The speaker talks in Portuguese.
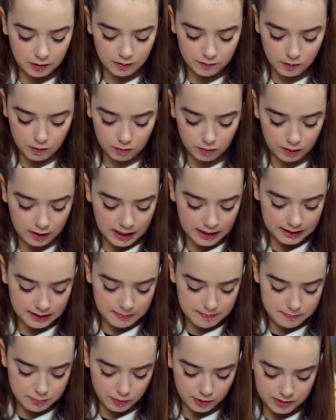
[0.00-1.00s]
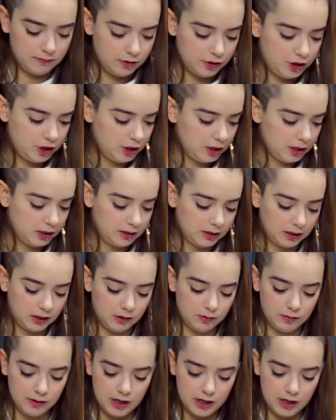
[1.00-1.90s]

eu vou colocar depois. Vou tirando aqui o